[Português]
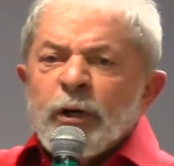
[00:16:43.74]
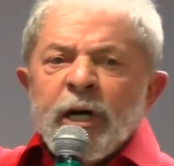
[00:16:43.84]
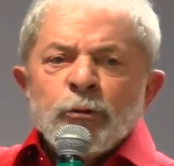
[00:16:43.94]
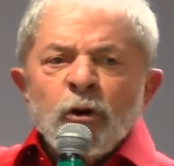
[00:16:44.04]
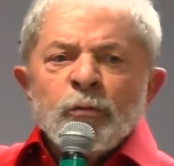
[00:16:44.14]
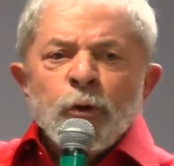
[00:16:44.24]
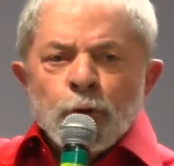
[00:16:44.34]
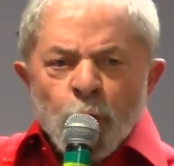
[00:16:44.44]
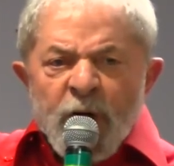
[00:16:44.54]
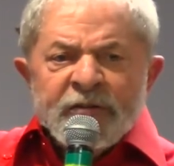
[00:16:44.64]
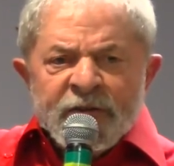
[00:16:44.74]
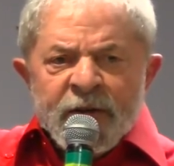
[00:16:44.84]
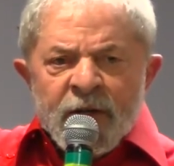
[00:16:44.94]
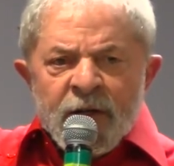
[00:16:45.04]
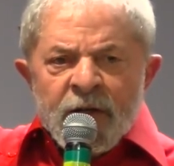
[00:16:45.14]
que em 2002,
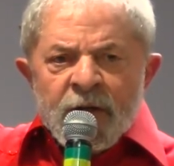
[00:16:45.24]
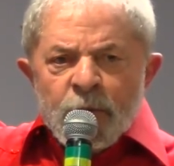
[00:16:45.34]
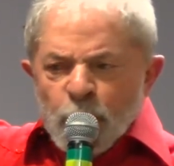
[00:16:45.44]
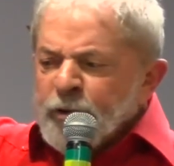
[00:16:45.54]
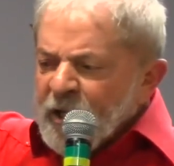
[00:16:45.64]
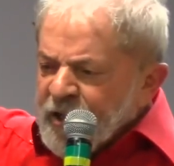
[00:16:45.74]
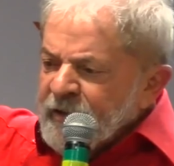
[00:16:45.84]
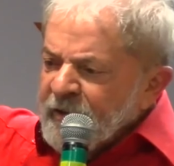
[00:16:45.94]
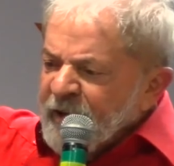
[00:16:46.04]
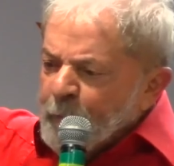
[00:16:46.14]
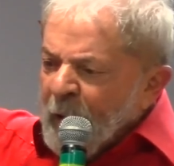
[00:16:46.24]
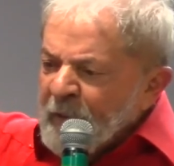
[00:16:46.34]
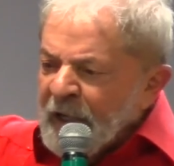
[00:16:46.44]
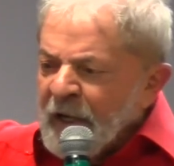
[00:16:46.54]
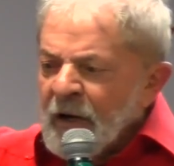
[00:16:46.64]
muita gente dizia para
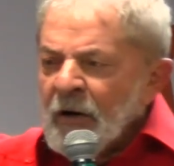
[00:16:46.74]
mim: